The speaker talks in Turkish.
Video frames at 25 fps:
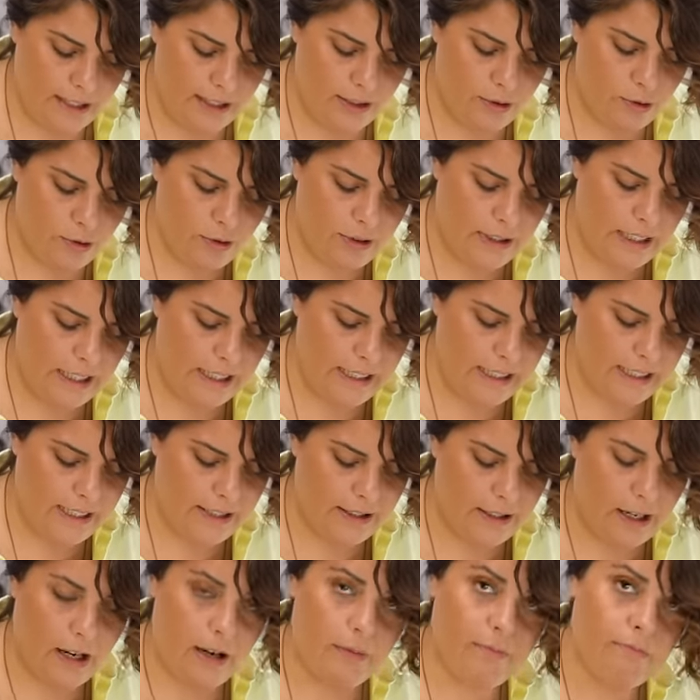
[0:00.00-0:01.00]
750
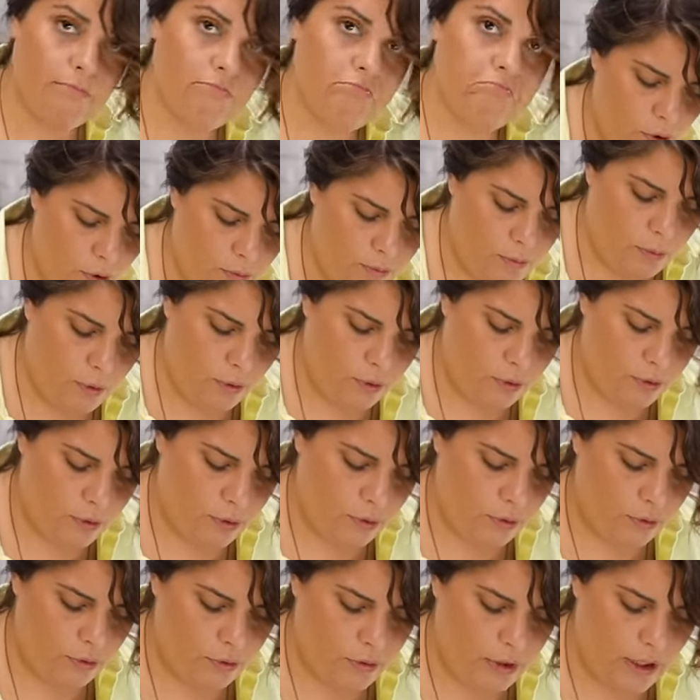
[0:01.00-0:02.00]
gram, 4
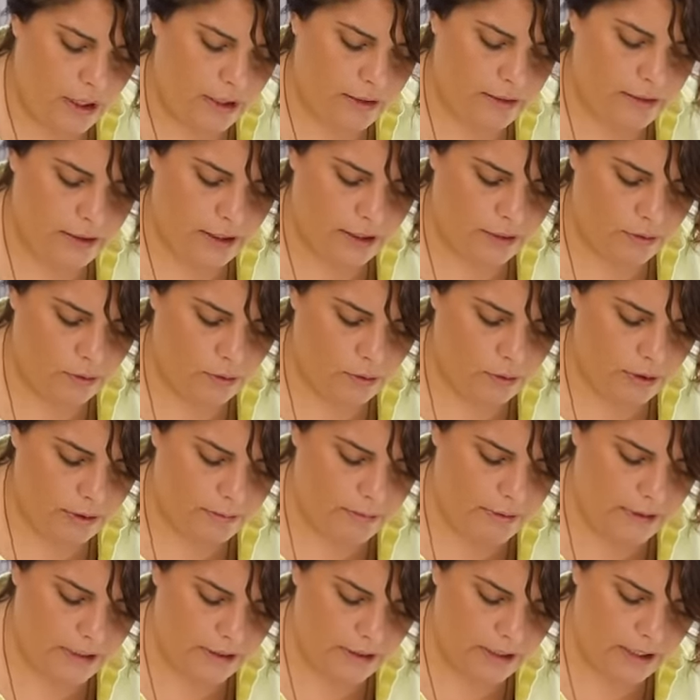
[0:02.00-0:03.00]
porsiyon rahat rahat
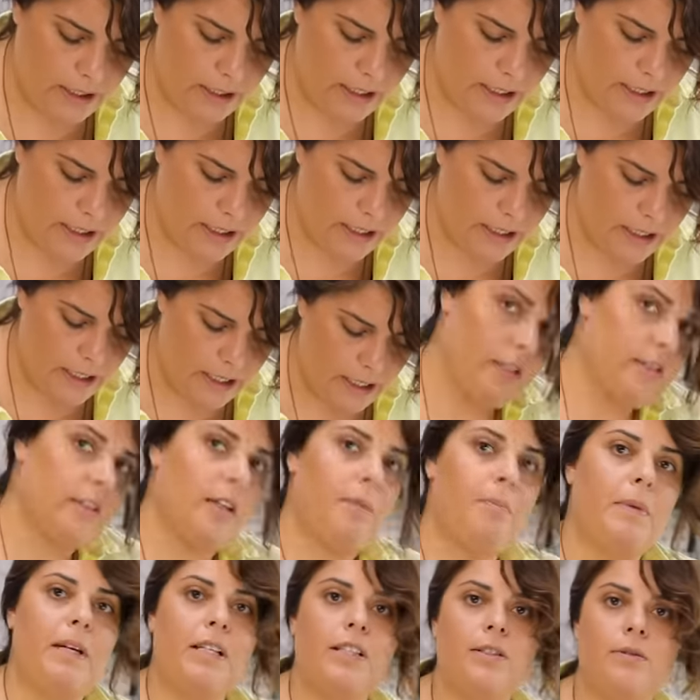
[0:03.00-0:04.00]
olabilecek,
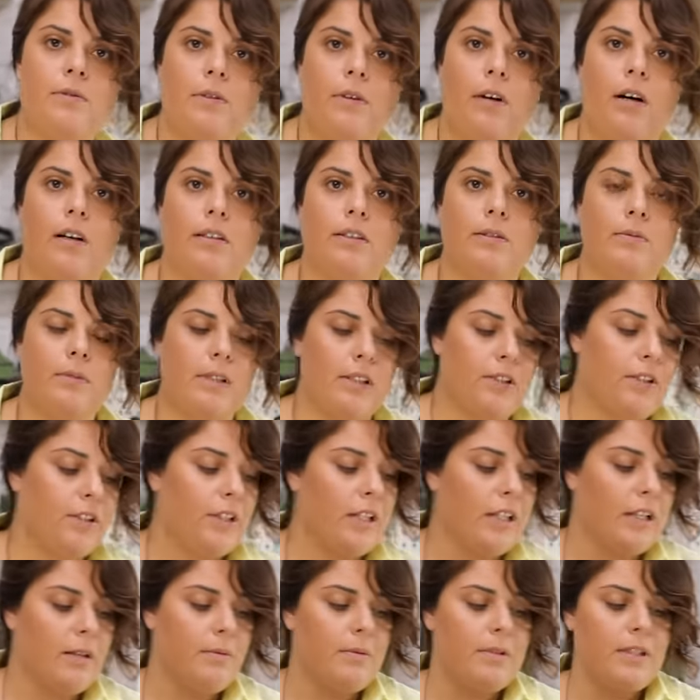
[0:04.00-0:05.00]
hatta 5-6 bile
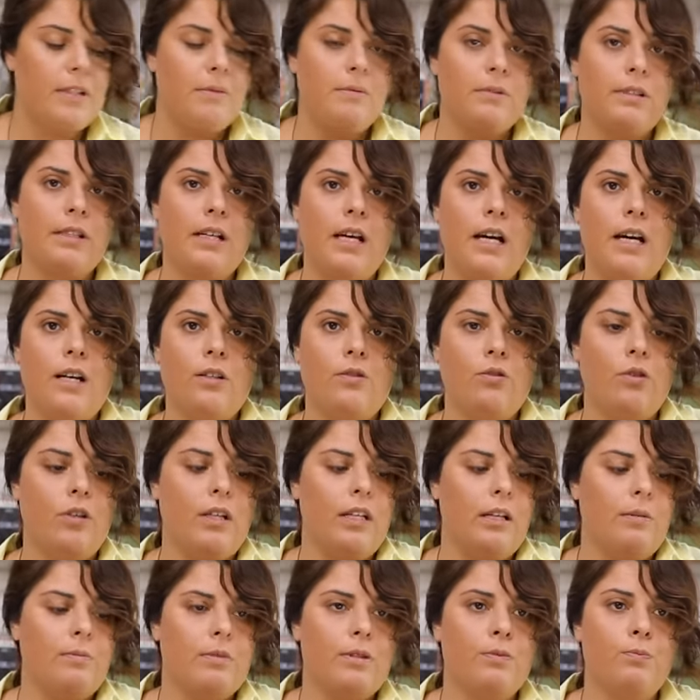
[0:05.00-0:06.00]
çıkarabileceğimiz
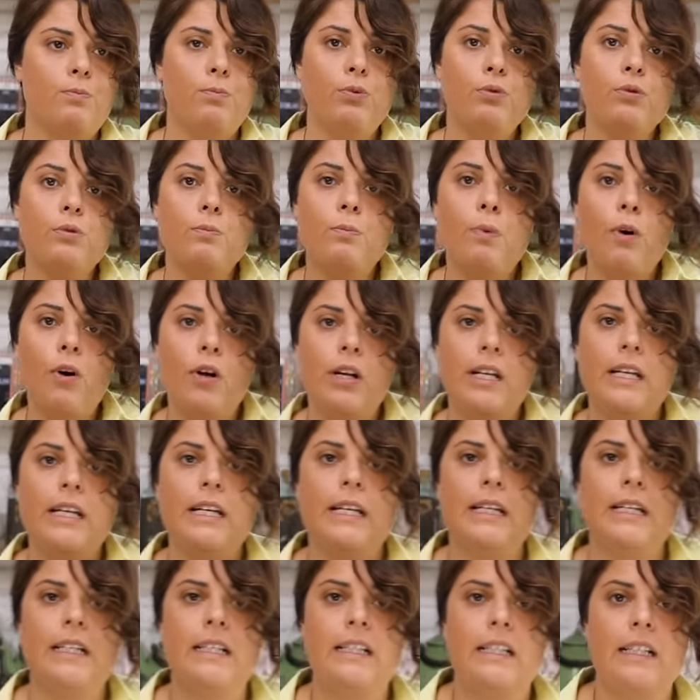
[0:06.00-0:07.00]
dönerimiz. Bunu böyle 2
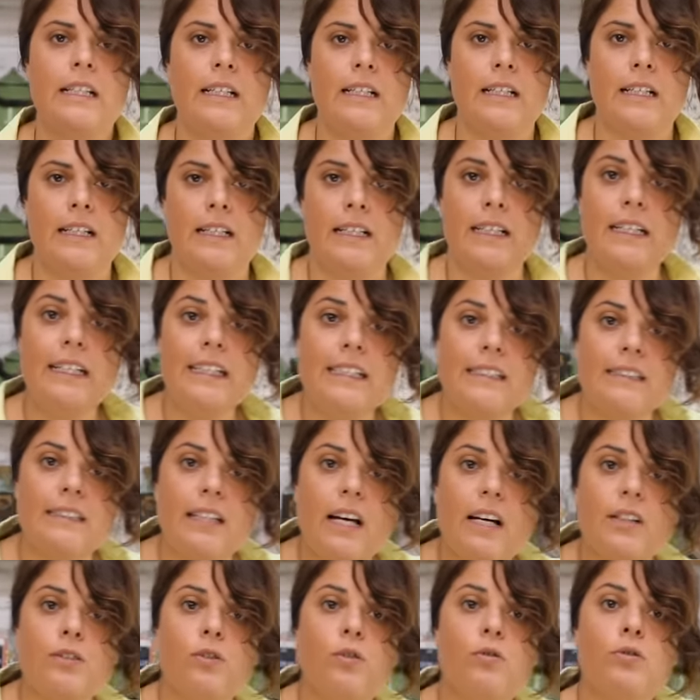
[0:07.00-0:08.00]
e,
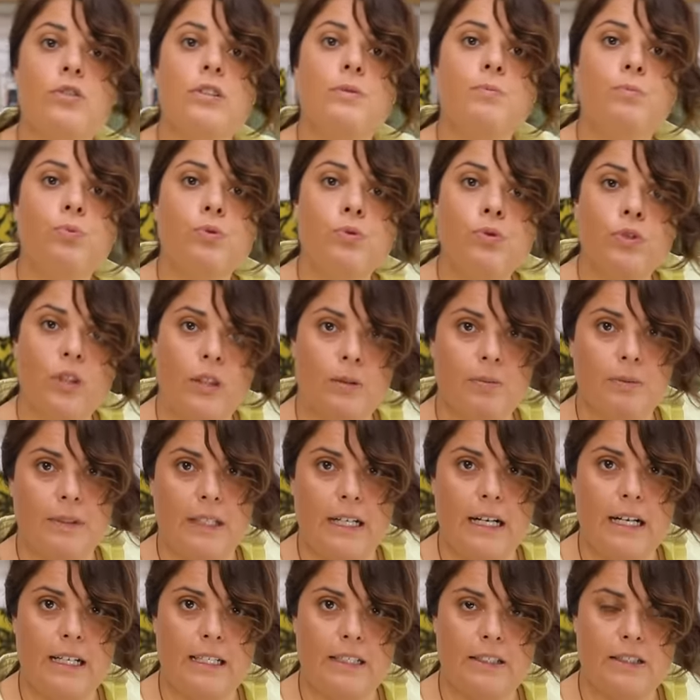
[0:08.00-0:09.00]
saat önce
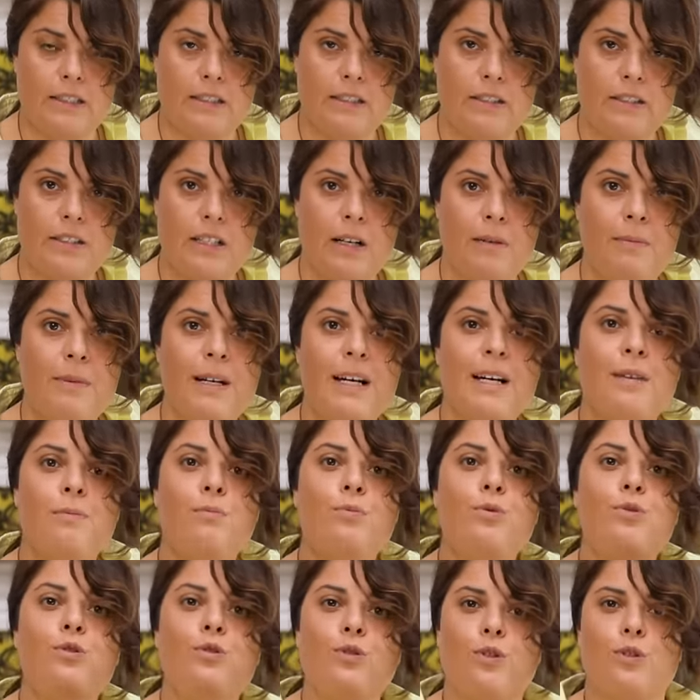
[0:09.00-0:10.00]
buzdolabına yerleştireceğim.
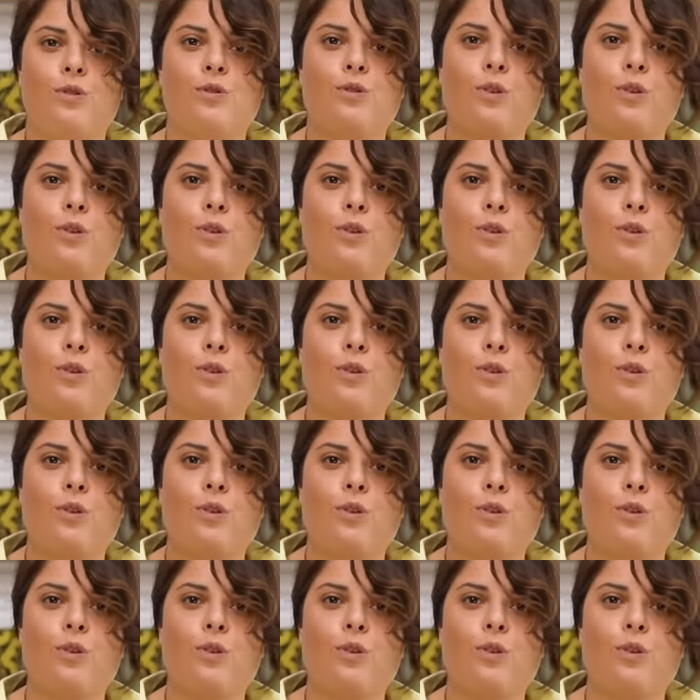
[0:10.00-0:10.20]
Bütün o